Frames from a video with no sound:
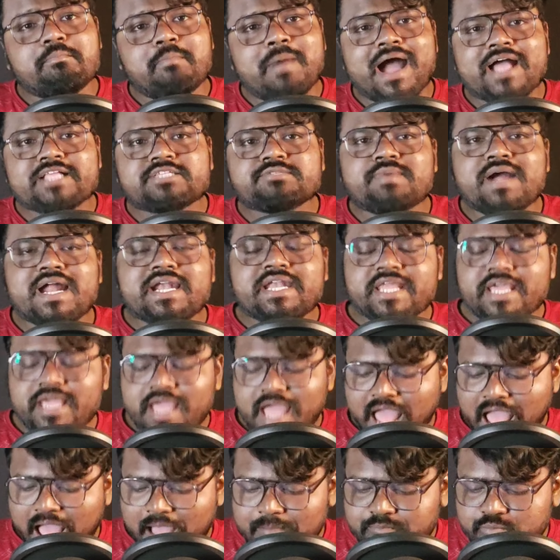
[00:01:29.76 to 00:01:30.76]
মাঝ মাঠে
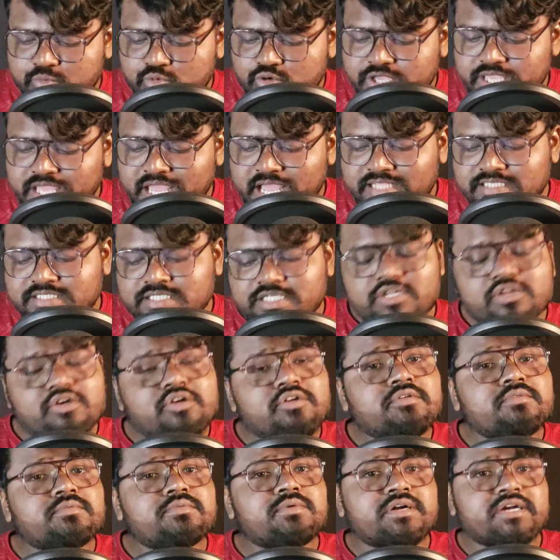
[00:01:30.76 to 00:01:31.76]
আপুইয়া ছিল
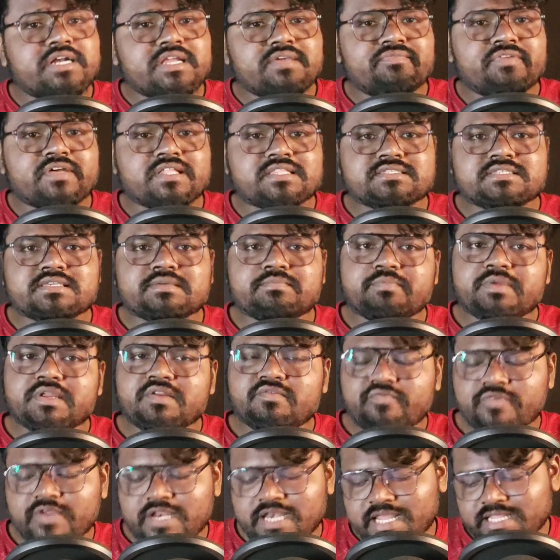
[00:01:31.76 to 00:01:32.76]
ডিফেন্সিভ
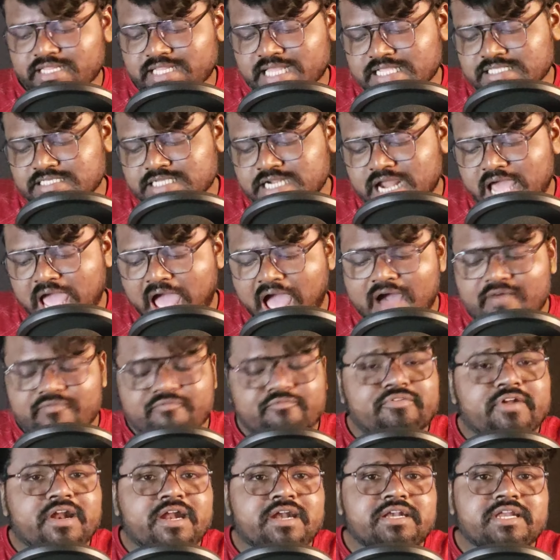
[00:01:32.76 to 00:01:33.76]
মিডফিল্ডে তাছাড়া আপ
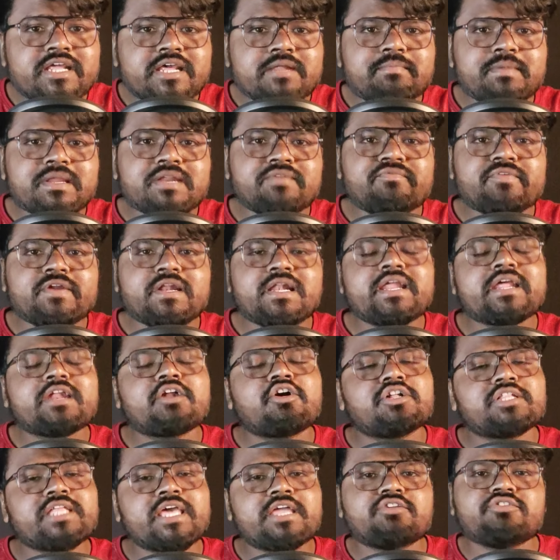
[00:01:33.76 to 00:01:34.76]
ফ্রন্টের
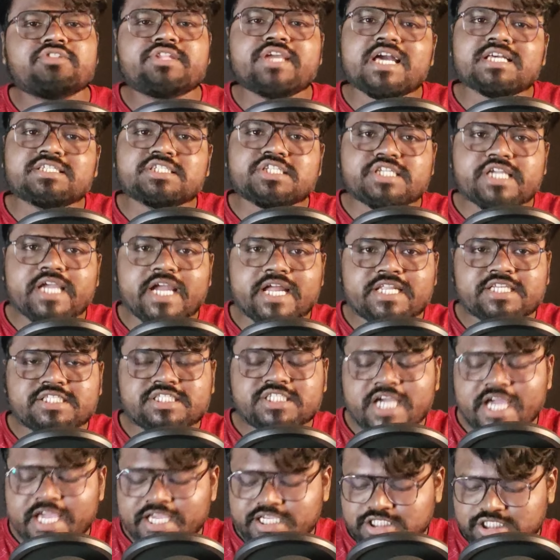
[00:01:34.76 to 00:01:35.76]
মিডফিল্ডের কথায় যদি আসি যেখানে
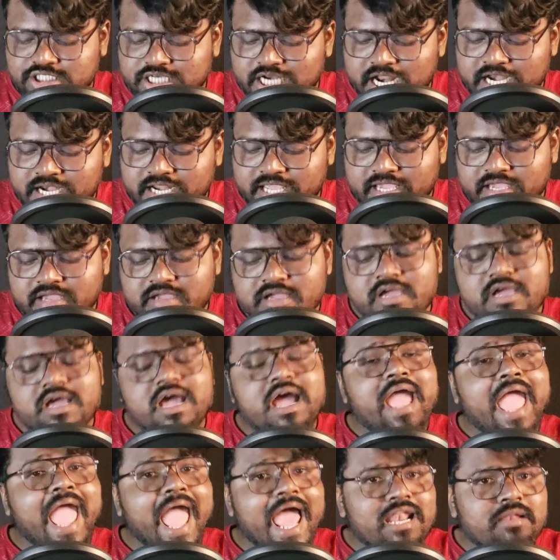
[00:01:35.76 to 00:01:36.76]
জয়েশ রানে
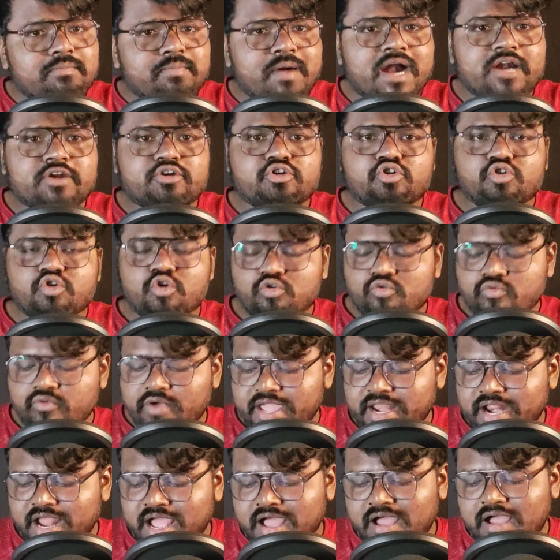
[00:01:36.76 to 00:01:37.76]
অ্যালবার্টো
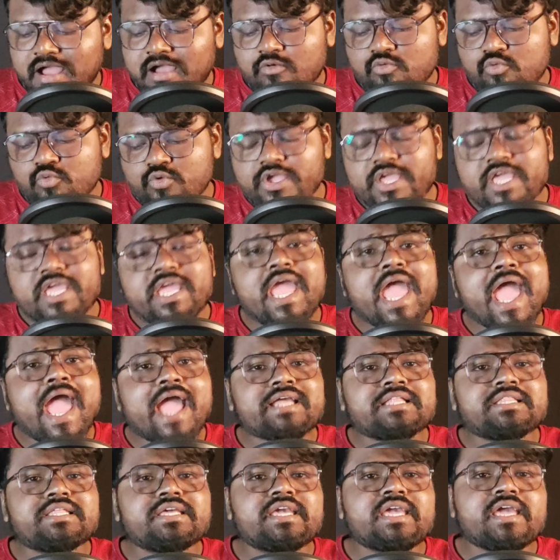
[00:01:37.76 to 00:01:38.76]
নগুয়েরা উইংয়ে
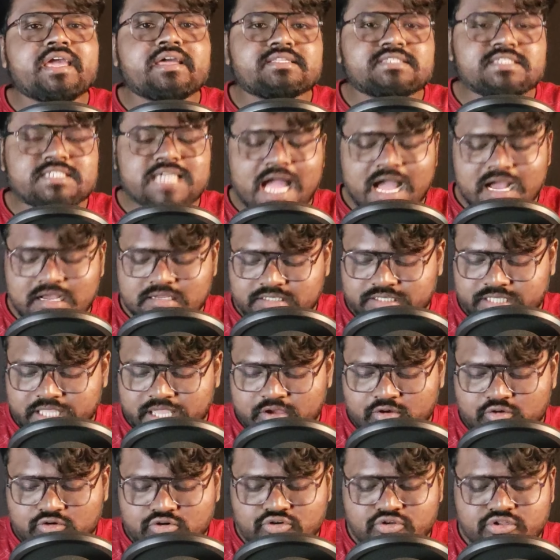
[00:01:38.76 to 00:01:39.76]
একদিকে ছাংতে
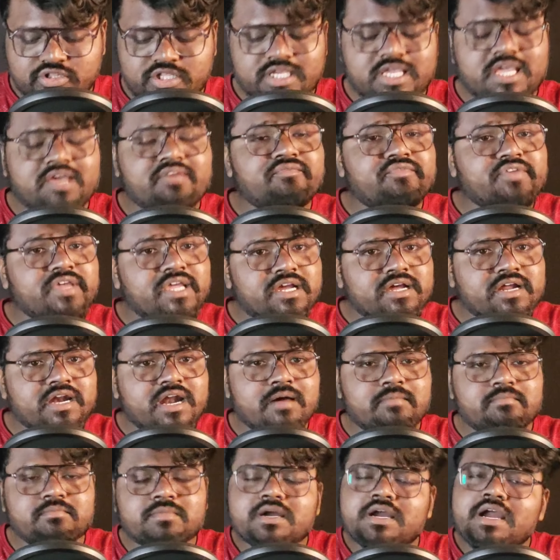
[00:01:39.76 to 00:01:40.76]
অন্যদিকে
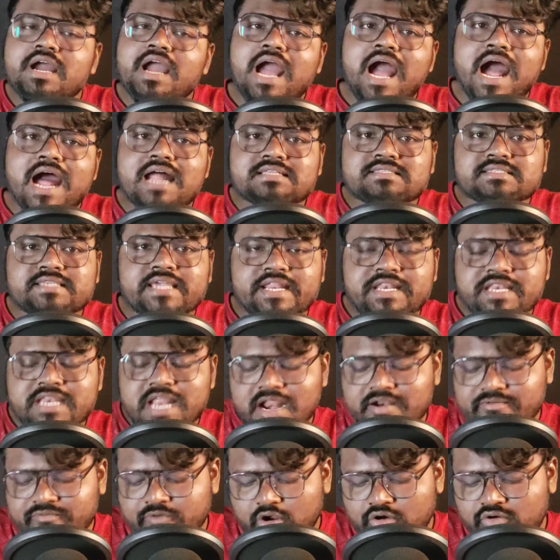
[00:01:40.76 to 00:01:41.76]
বিক্রম আর
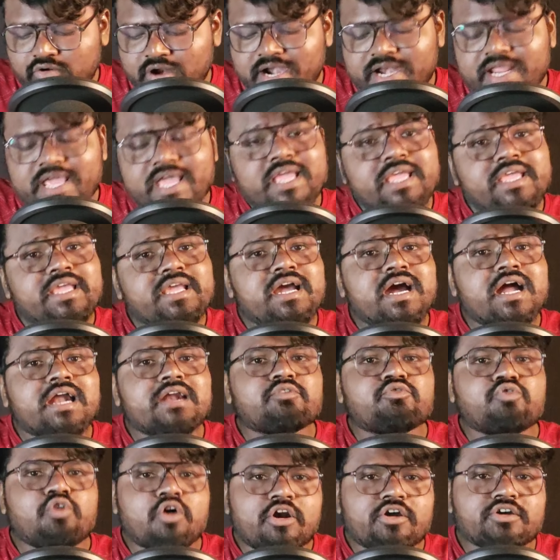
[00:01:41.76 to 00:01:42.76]
সেন্টার ফরওয়ার্ডে
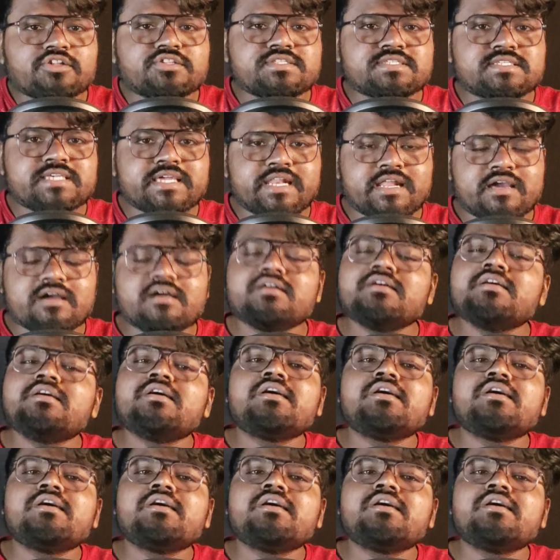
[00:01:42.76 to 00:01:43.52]
ইকার গোয়ারত সেনা